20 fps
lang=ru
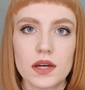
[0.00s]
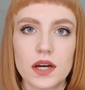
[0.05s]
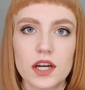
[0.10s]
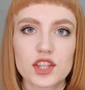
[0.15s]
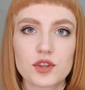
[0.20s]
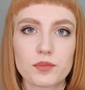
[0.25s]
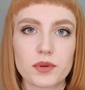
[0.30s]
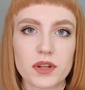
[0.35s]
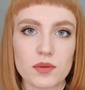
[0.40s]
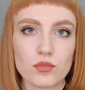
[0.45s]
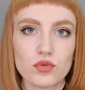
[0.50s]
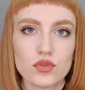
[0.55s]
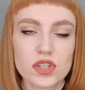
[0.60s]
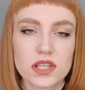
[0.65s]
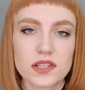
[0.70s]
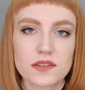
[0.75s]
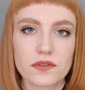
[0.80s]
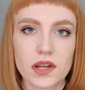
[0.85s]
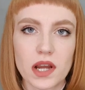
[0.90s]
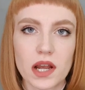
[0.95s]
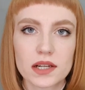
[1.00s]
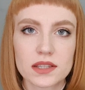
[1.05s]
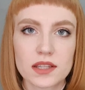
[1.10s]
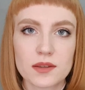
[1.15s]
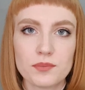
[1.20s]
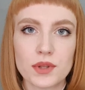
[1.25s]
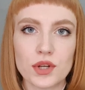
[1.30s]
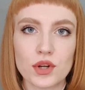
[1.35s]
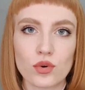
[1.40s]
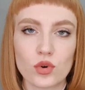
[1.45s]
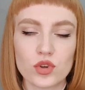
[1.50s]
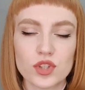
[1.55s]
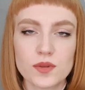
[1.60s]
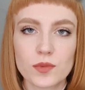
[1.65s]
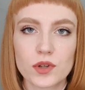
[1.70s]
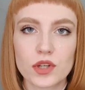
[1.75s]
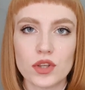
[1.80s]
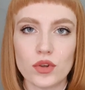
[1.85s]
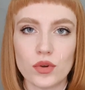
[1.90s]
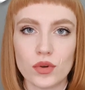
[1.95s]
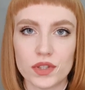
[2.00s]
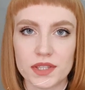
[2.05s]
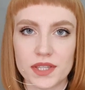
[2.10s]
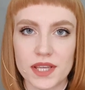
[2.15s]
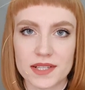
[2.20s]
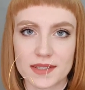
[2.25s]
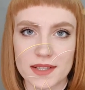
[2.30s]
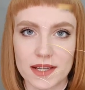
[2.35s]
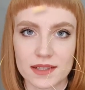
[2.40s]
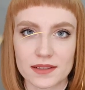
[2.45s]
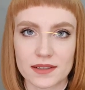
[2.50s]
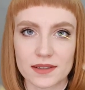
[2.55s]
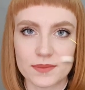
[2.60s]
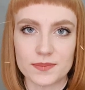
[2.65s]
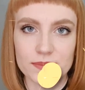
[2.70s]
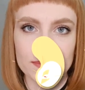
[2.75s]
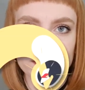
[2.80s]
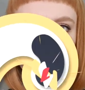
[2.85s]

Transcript: От преимуществ карты переходим к ее недостаткам.